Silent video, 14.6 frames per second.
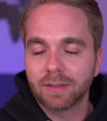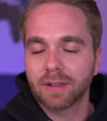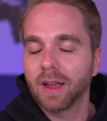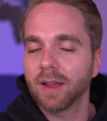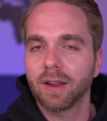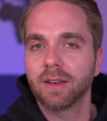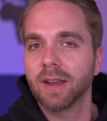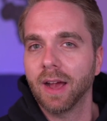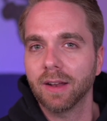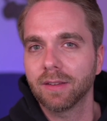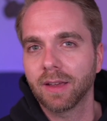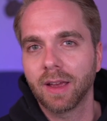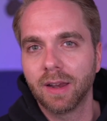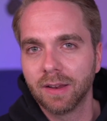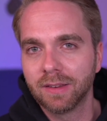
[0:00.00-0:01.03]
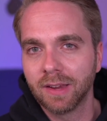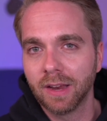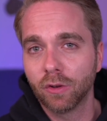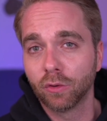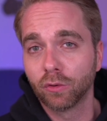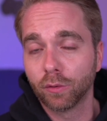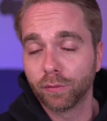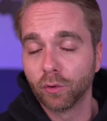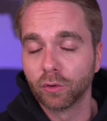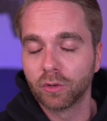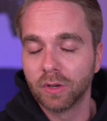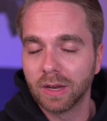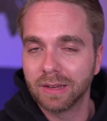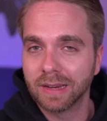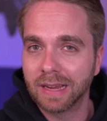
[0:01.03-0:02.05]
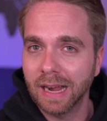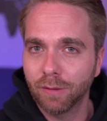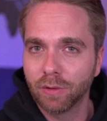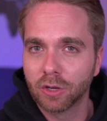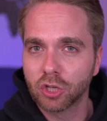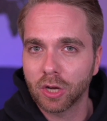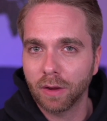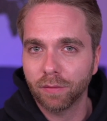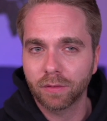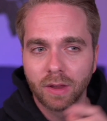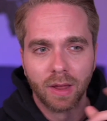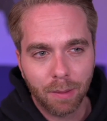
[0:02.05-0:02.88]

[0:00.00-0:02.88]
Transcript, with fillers: Ist leider die harte Realität und so funktioniert die Geldwirtschaft.